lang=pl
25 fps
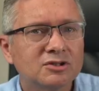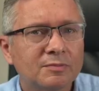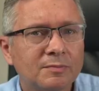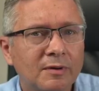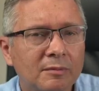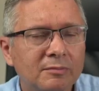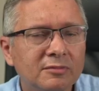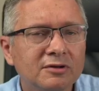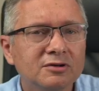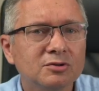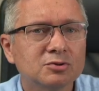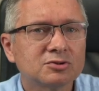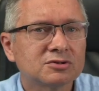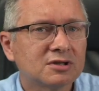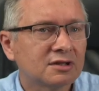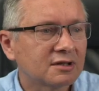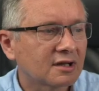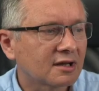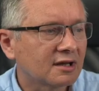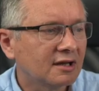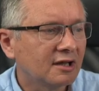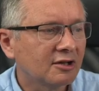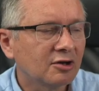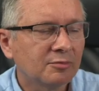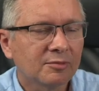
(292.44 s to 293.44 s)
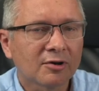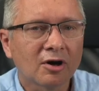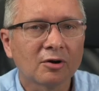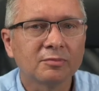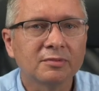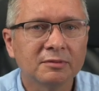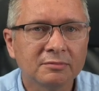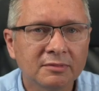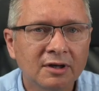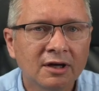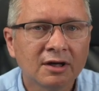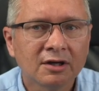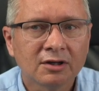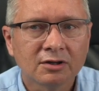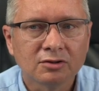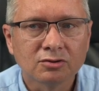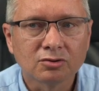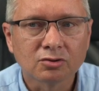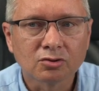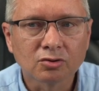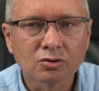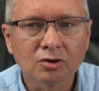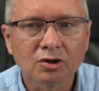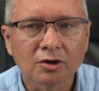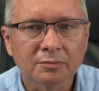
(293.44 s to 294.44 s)
się pomylił, źle nakleił, miałbym
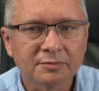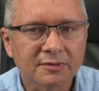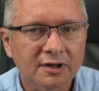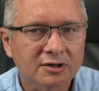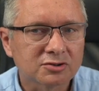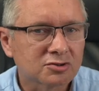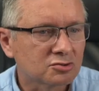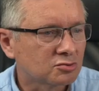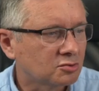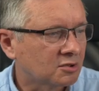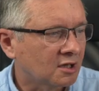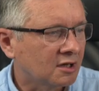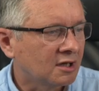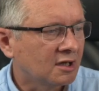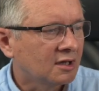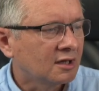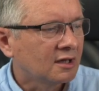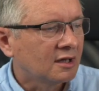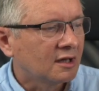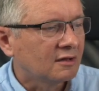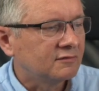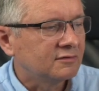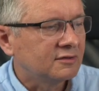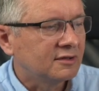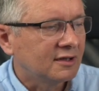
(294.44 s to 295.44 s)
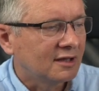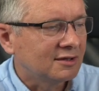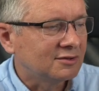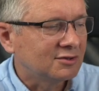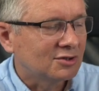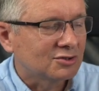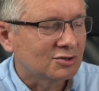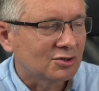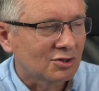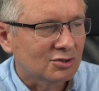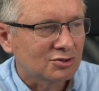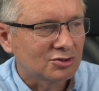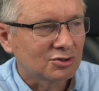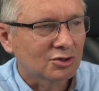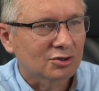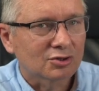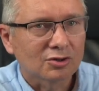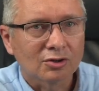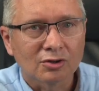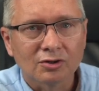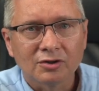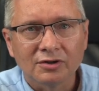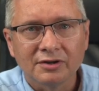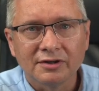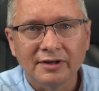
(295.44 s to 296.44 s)
drugą, także tutaj ewidentnie jeśli chodzi o
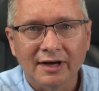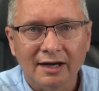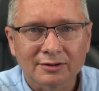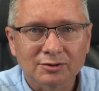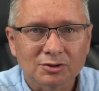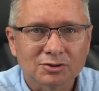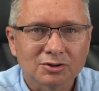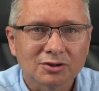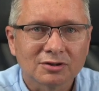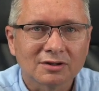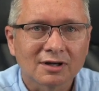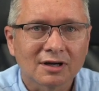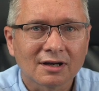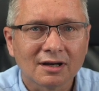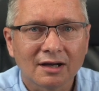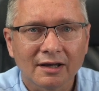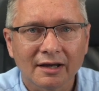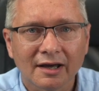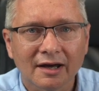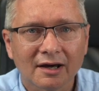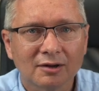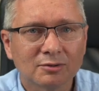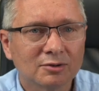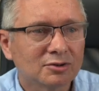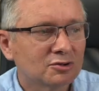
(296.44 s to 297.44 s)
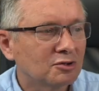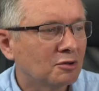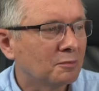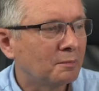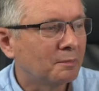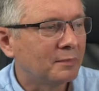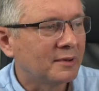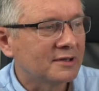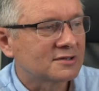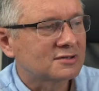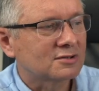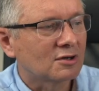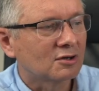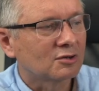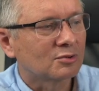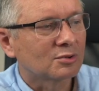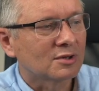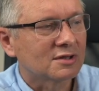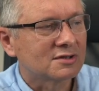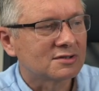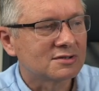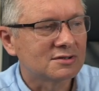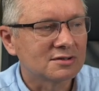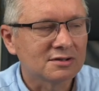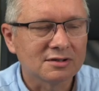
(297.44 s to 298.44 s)
to, jak to się naklejało, to
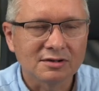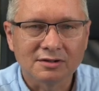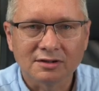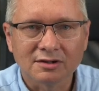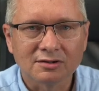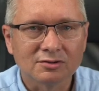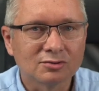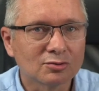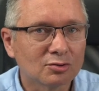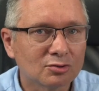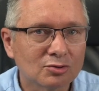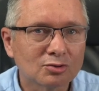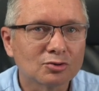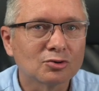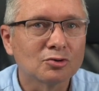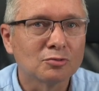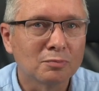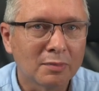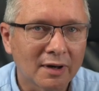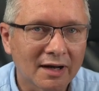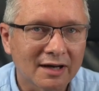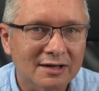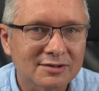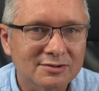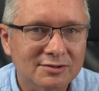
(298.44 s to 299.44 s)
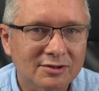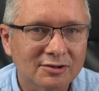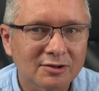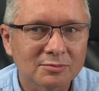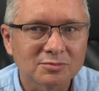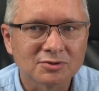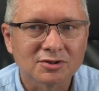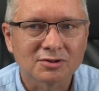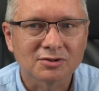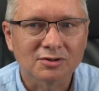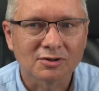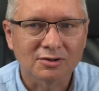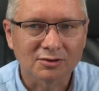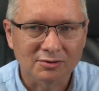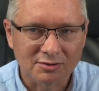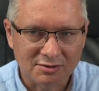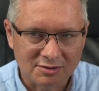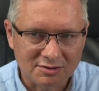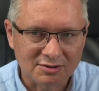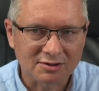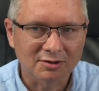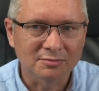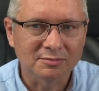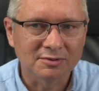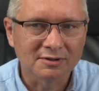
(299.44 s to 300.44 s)
bezkonkurencyjny Dudru bardzo dobrze to
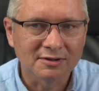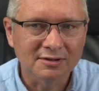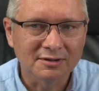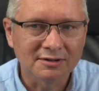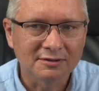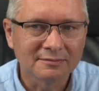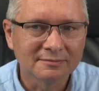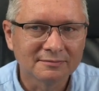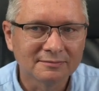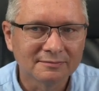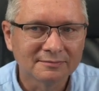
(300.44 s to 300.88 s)
zrobili.